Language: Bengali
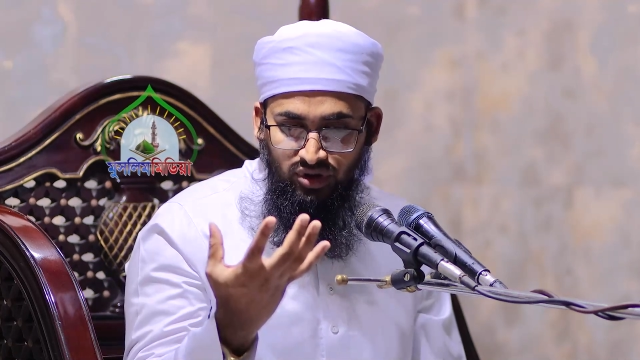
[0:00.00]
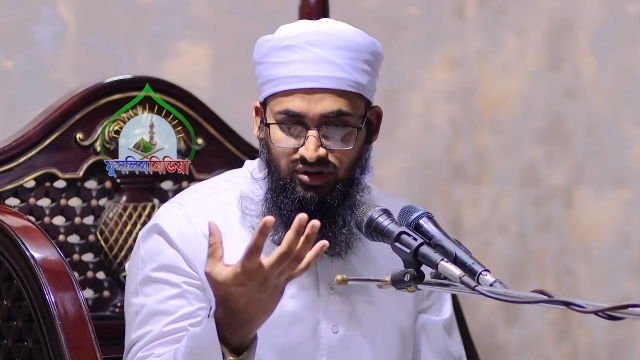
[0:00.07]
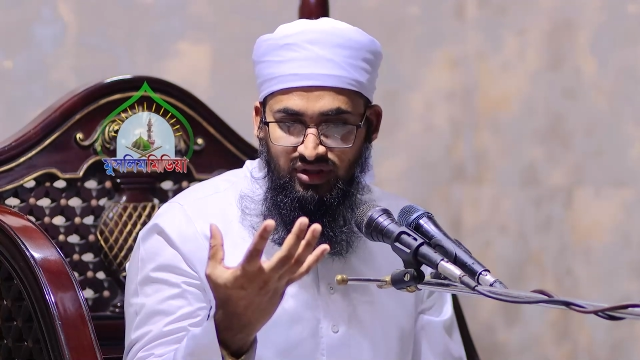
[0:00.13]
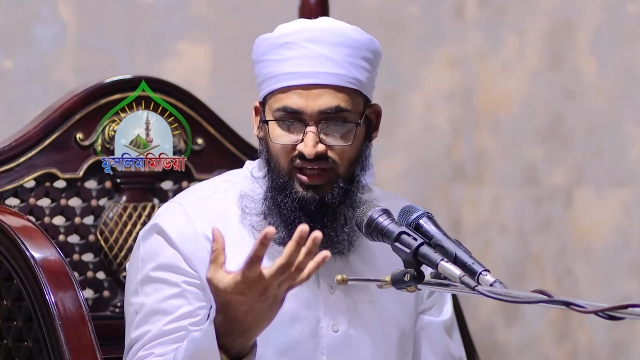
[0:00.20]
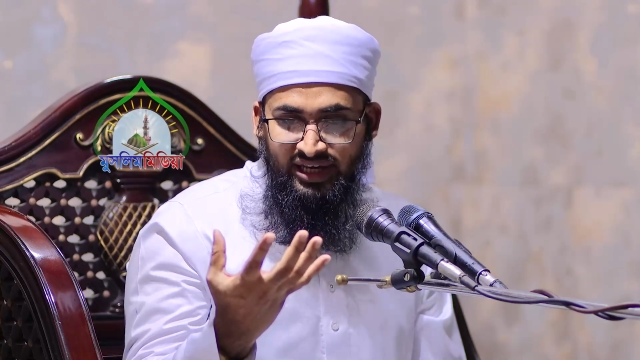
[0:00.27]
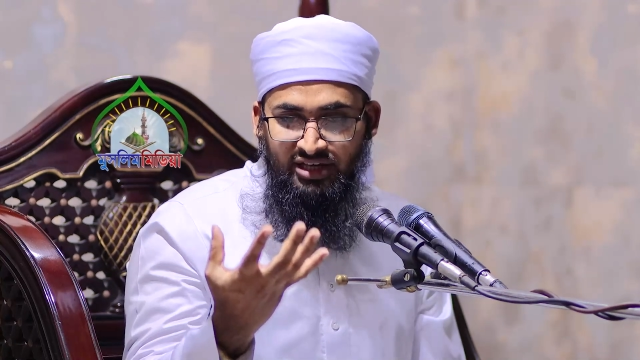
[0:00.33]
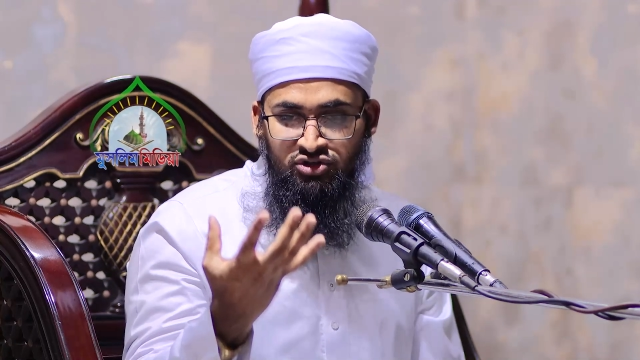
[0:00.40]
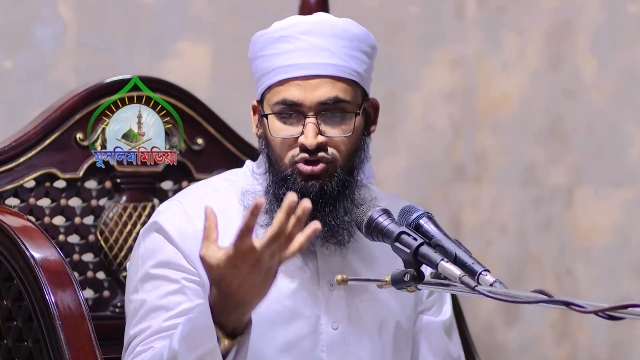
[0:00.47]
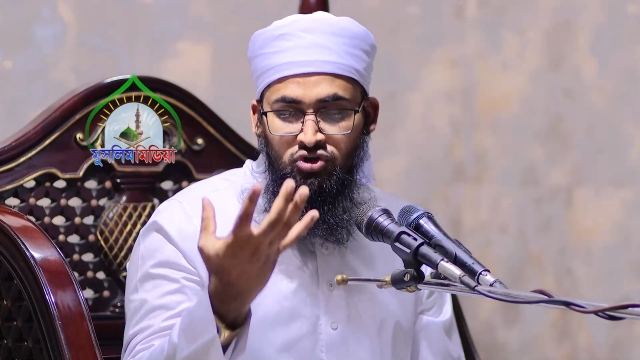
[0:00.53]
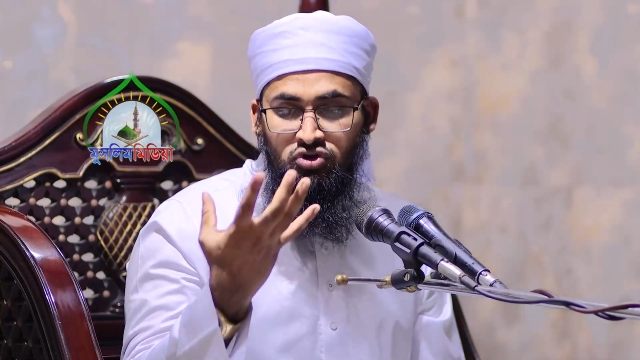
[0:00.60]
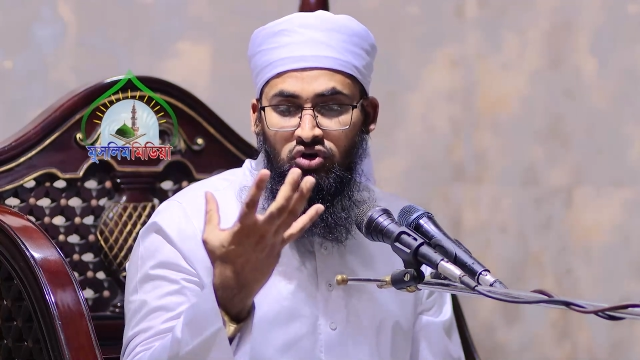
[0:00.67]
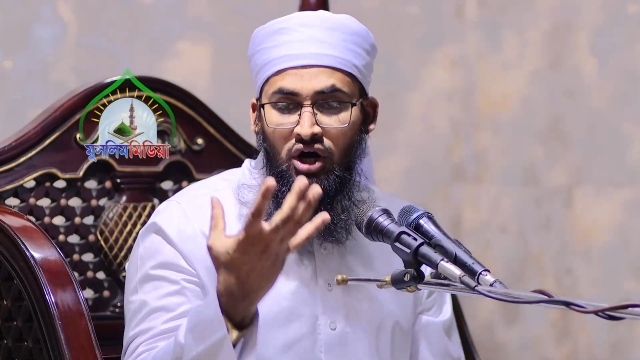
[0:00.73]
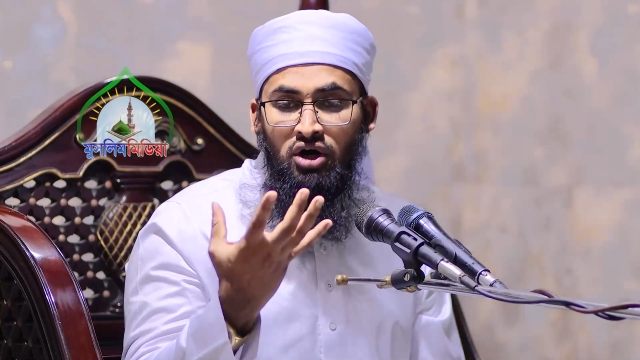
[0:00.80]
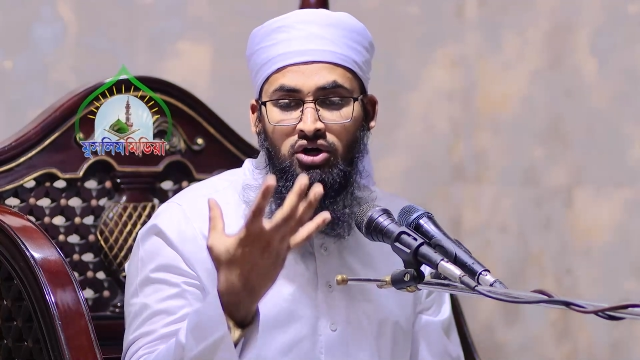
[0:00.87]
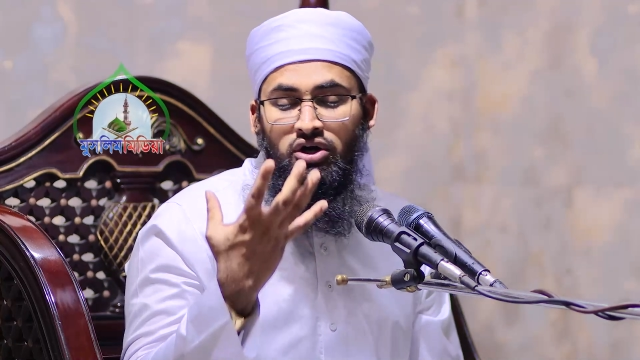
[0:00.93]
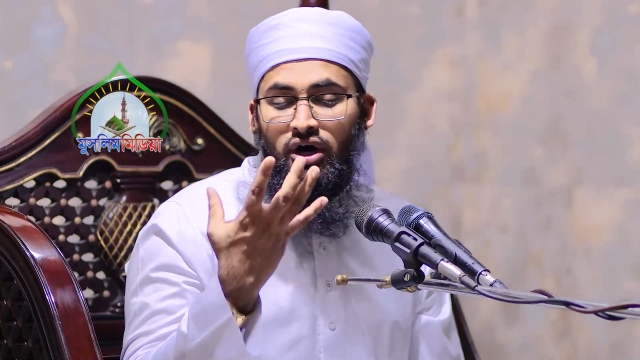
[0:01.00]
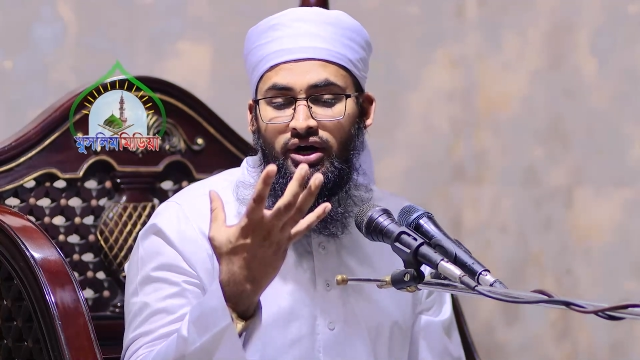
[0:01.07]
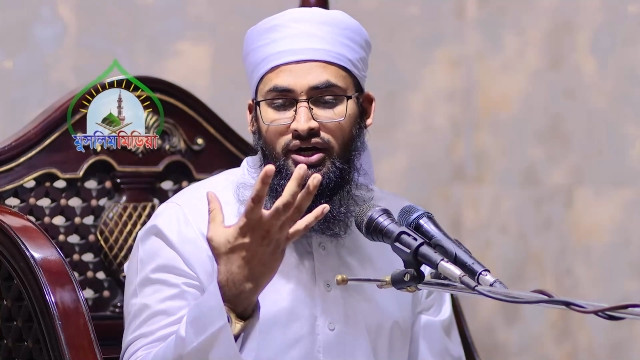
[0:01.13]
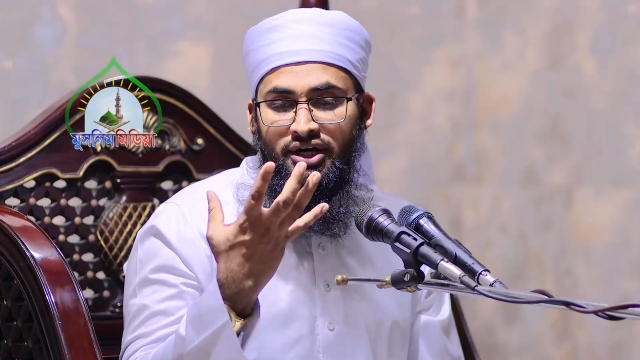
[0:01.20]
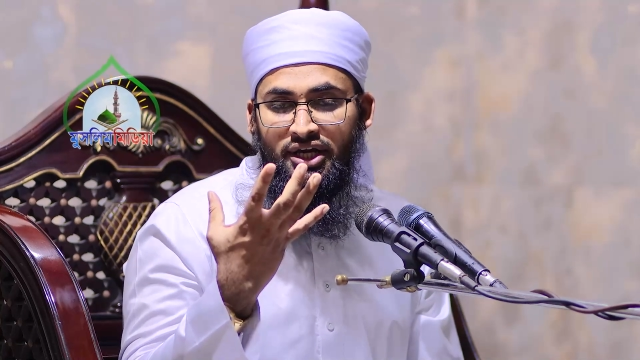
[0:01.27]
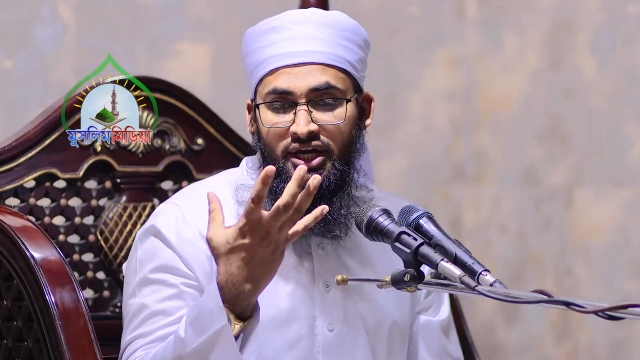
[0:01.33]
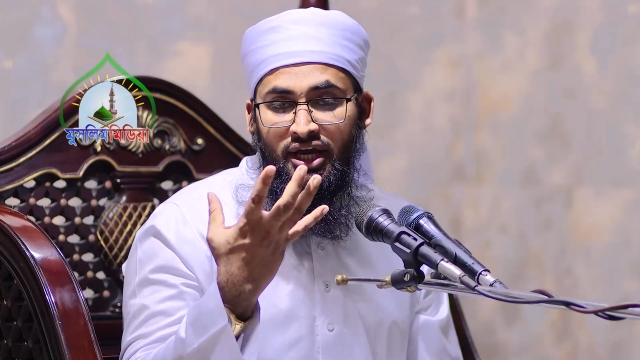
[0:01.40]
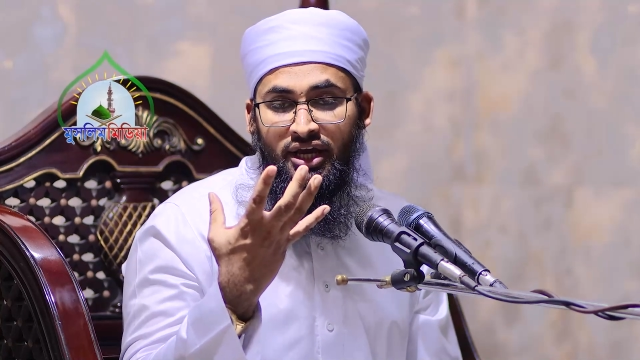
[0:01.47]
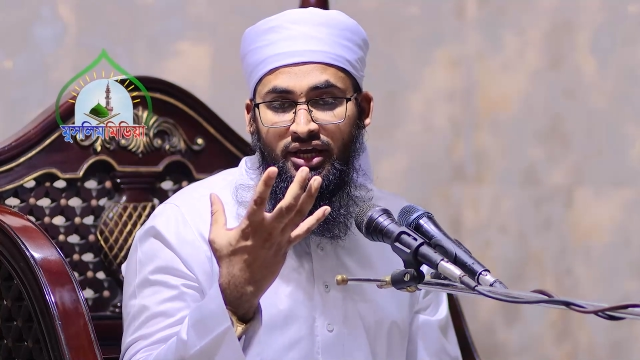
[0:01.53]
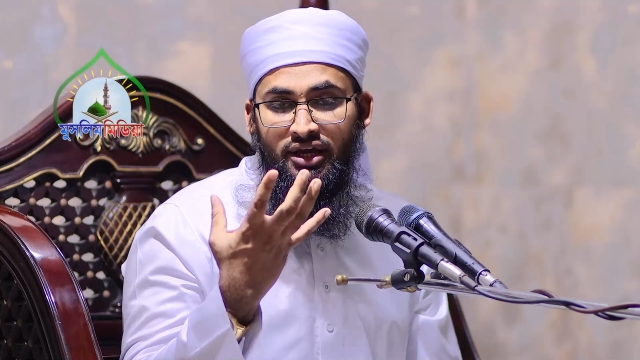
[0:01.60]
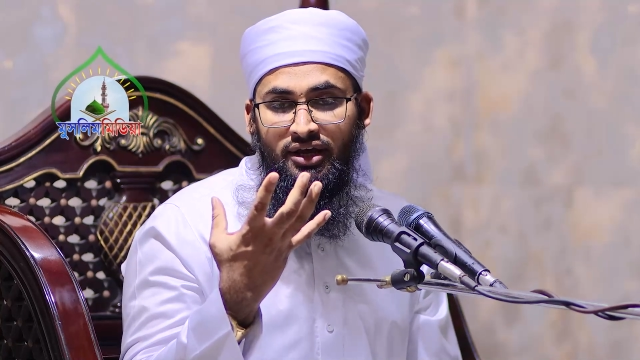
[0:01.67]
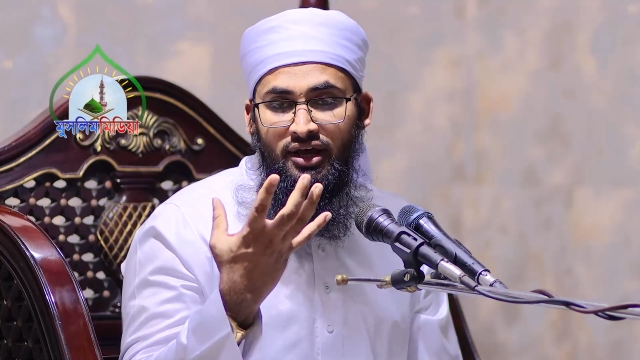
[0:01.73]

মধ্যে কিছু কঙ্কর নিয়ে